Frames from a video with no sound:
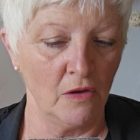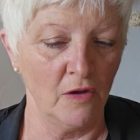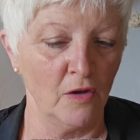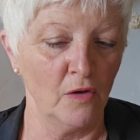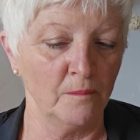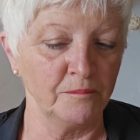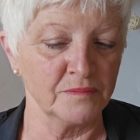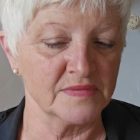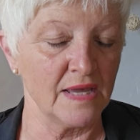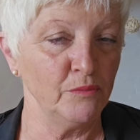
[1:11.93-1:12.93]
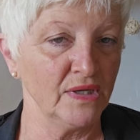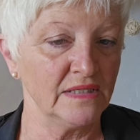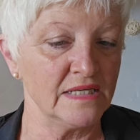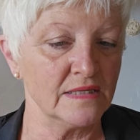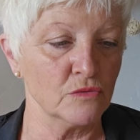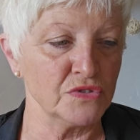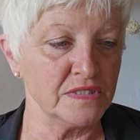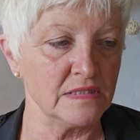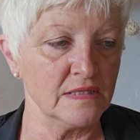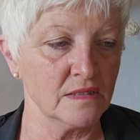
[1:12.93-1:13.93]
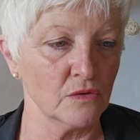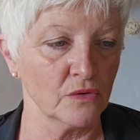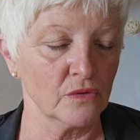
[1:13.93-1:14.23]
ça peut être lié aussi